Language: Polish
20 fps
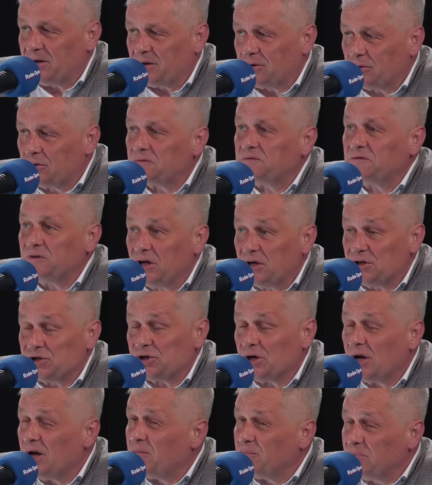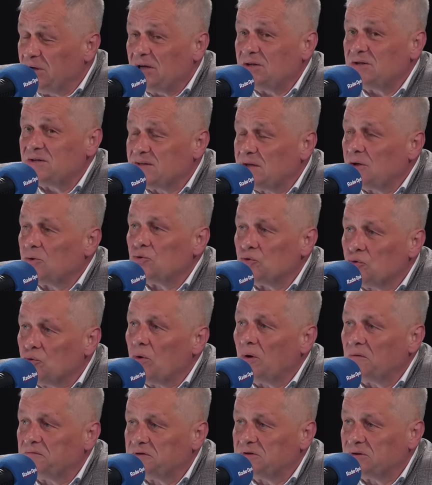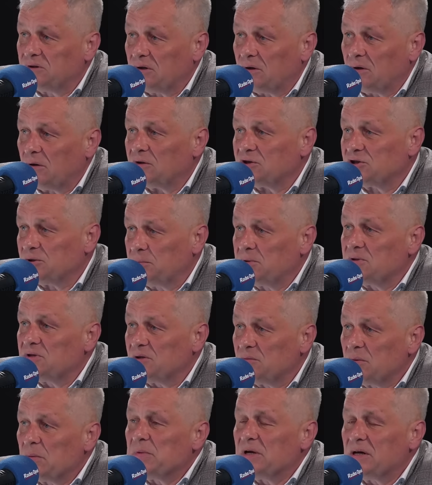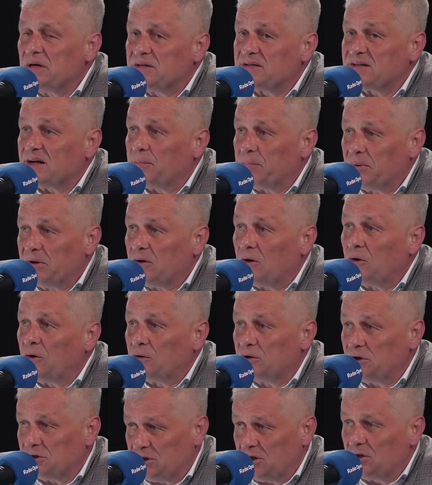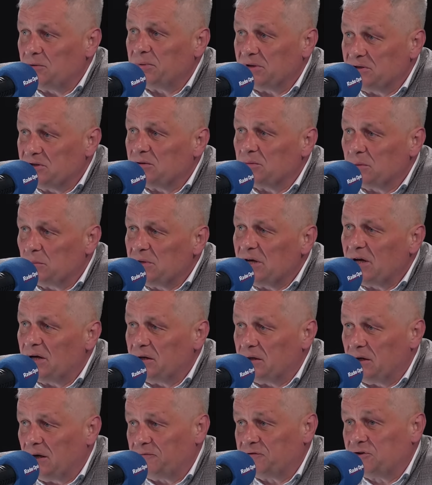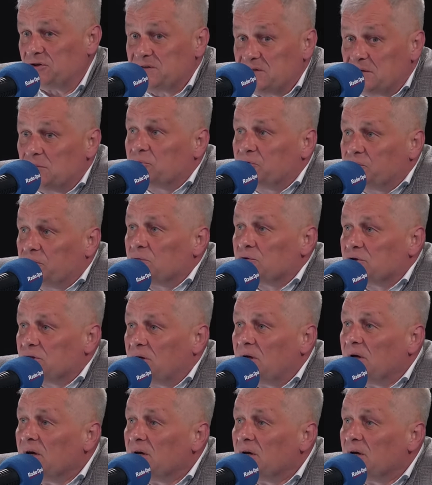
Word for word: również mieć z tyłu głowy to, że będziemy mieli z KPO, jeżeli będziemy mieli, a wszyscy mówią, że